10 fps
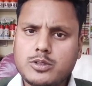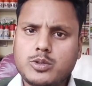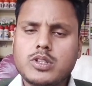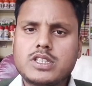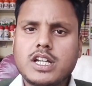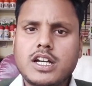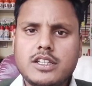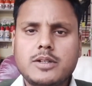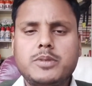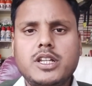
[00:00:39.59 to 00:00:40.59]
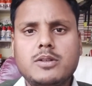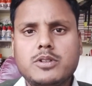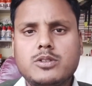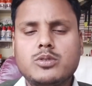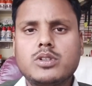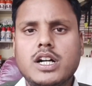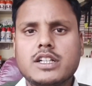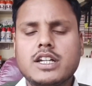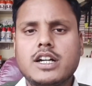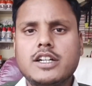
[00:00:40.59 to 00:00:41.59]
झुलसा या पीलापन रोग आ
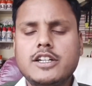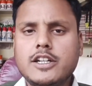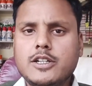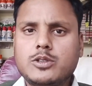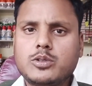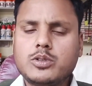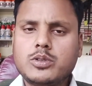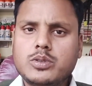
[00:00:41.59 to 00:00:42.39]
गया है तो